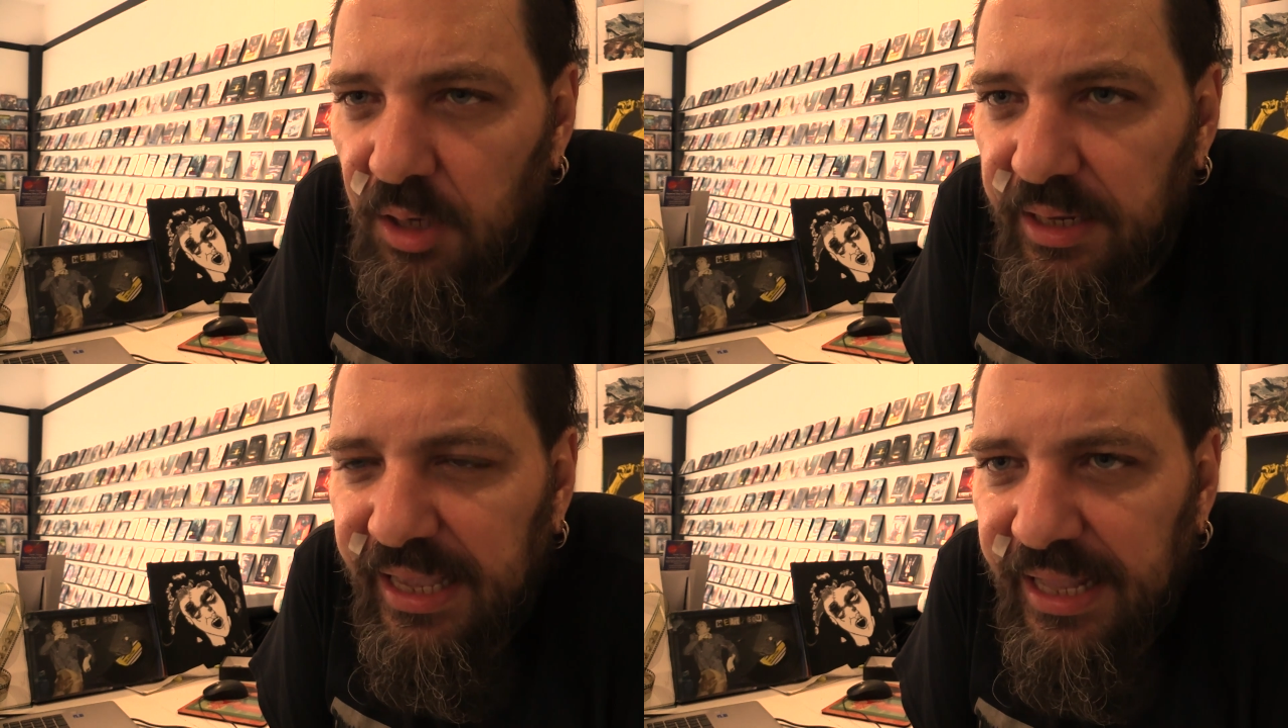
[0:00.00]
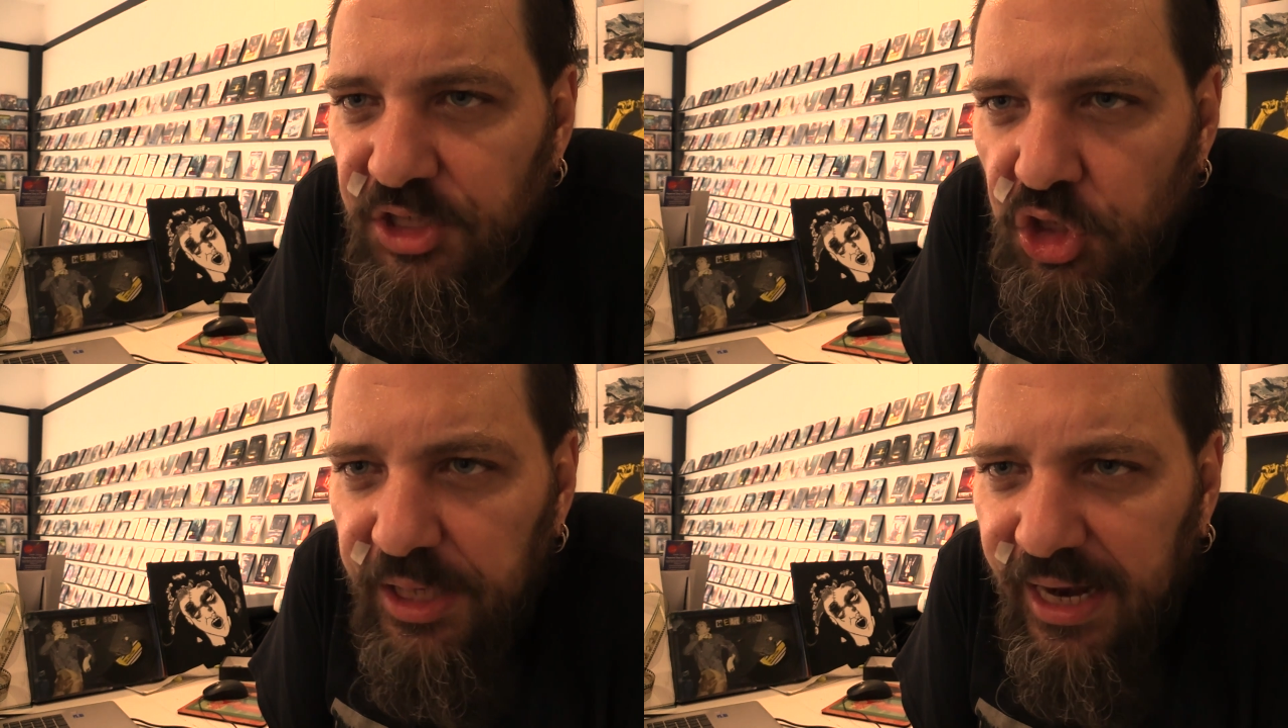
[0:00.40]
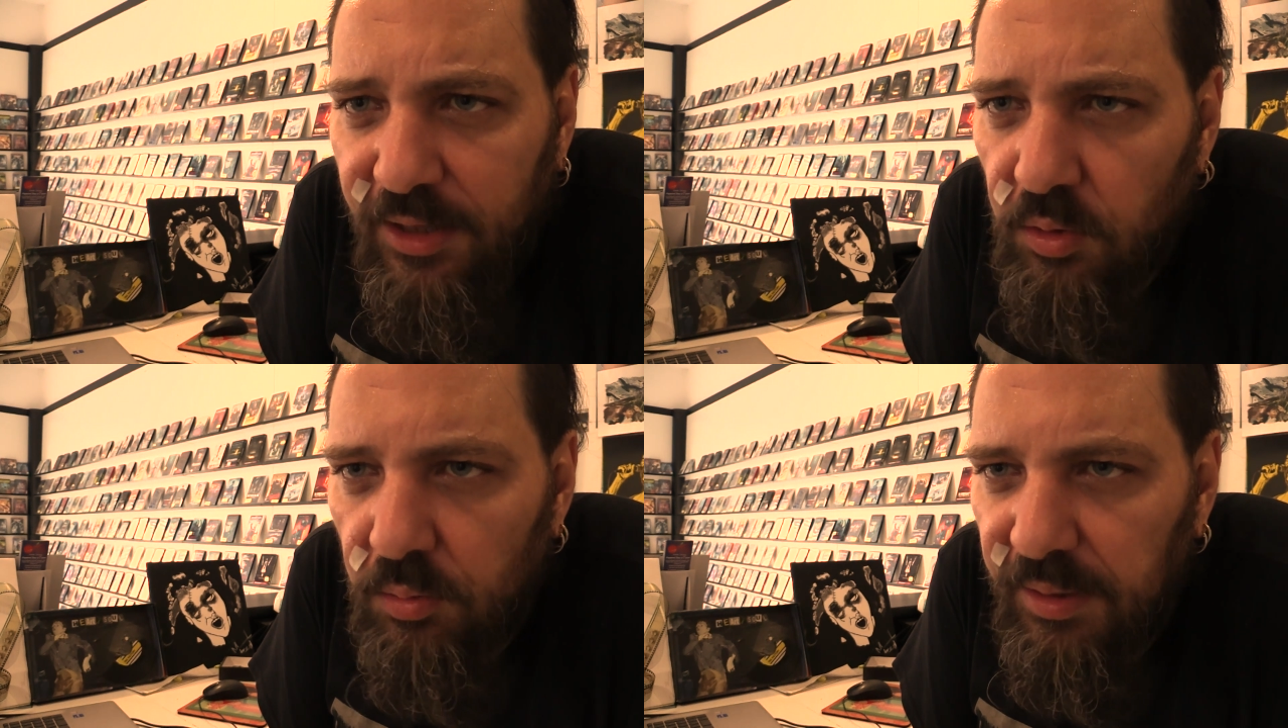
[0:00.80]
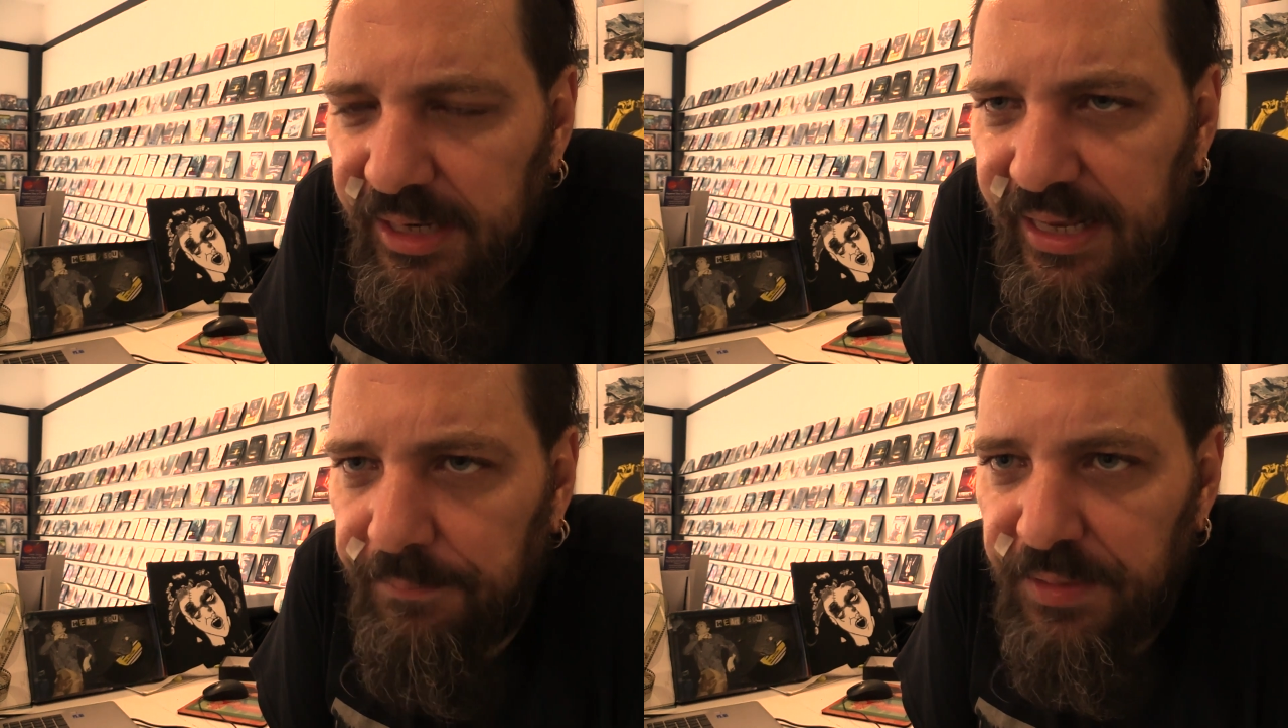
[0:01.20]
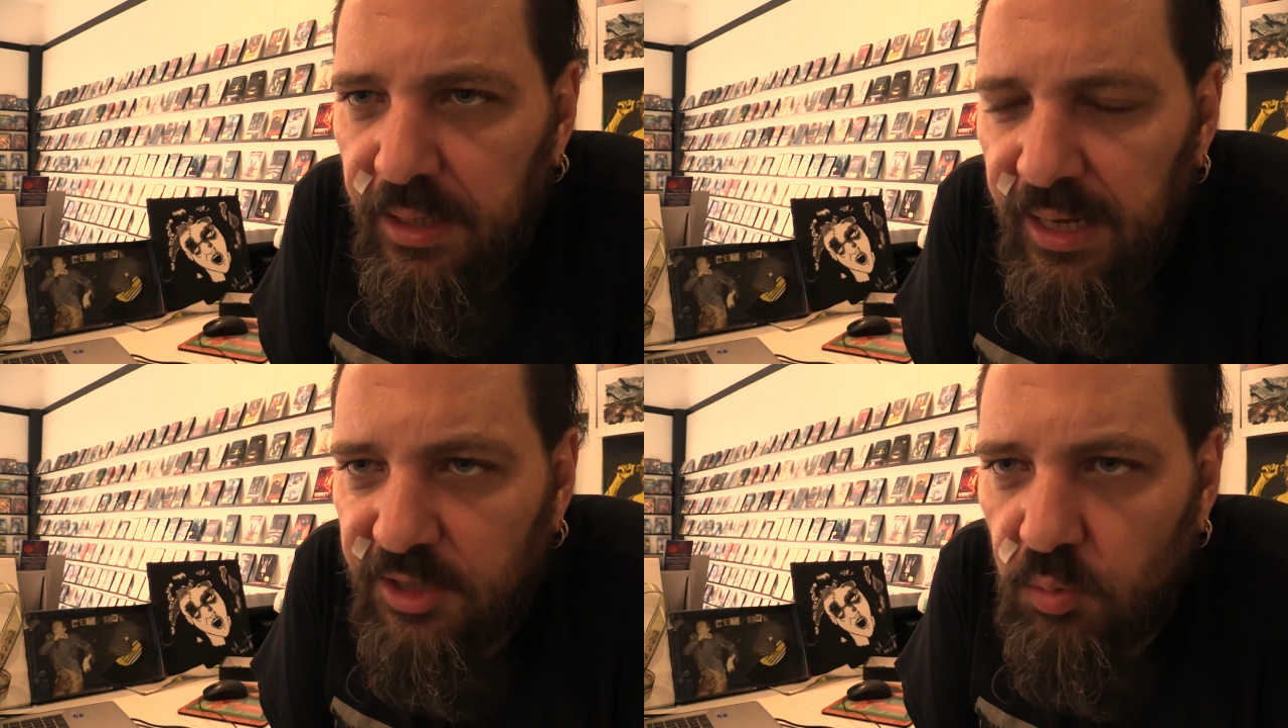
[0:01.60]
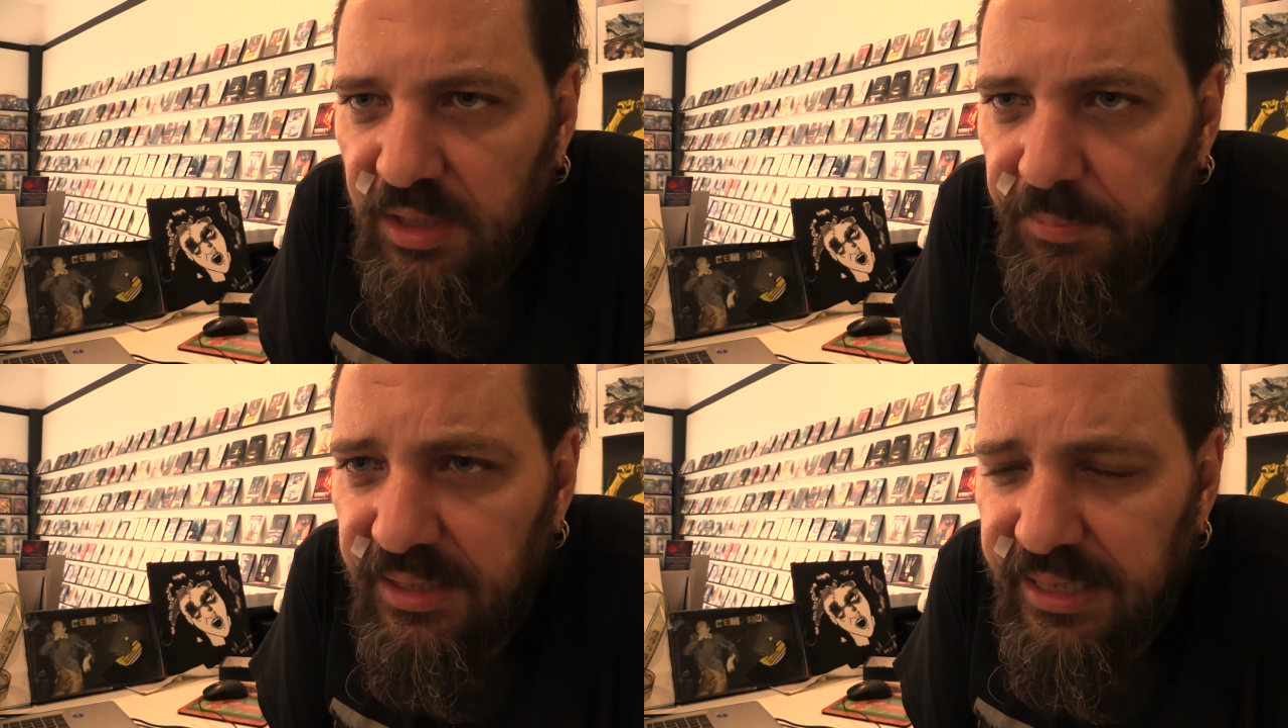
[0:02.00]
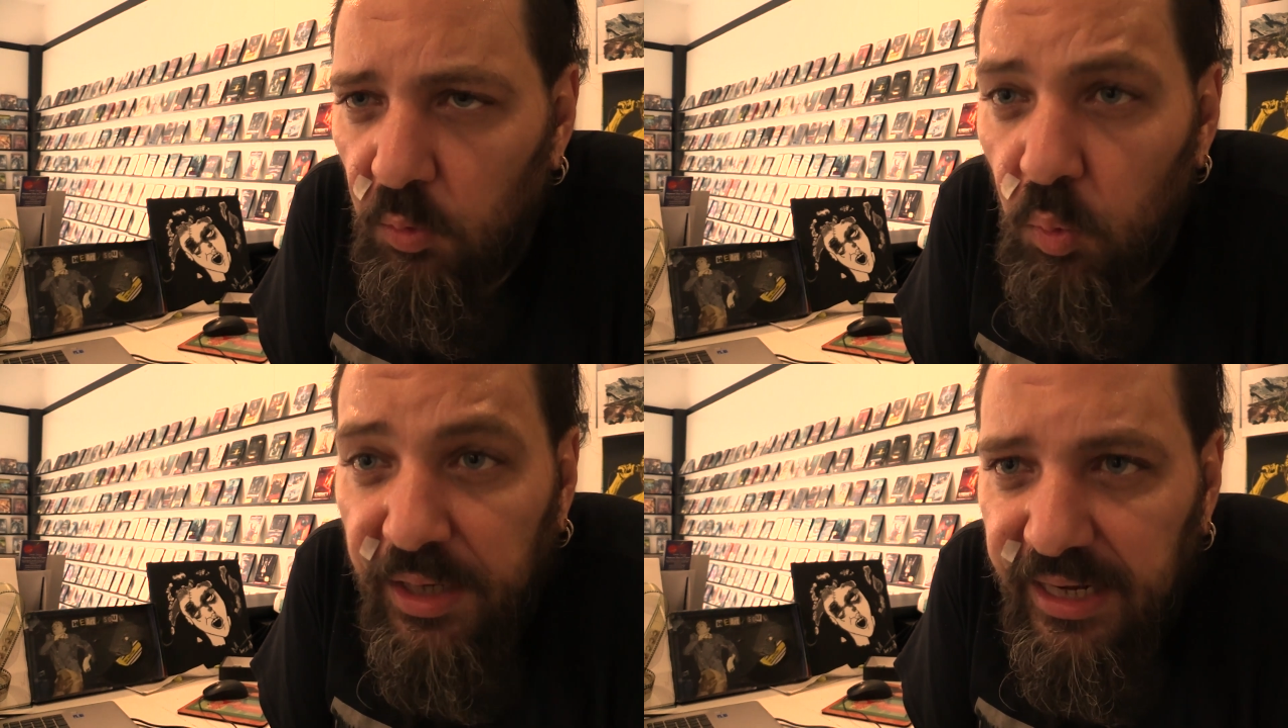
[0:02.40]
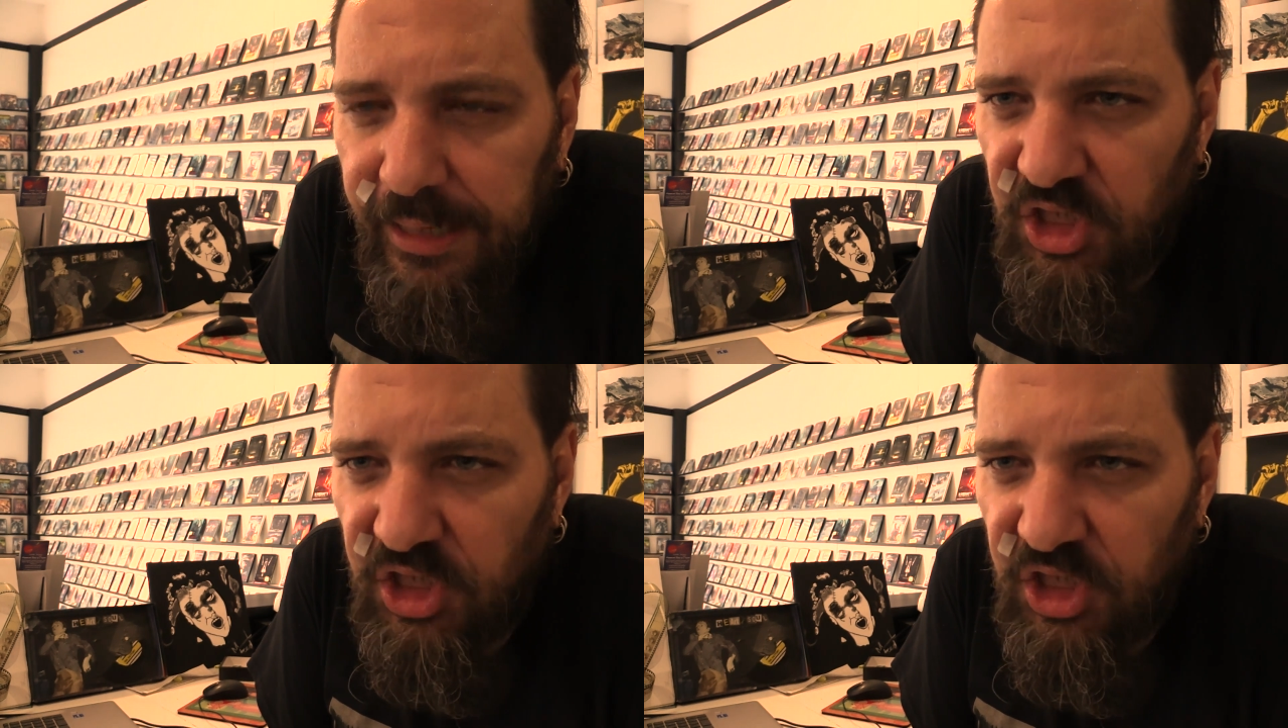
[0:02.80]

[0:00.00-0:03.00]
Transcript: che è girato in una maniera assolutamente unica.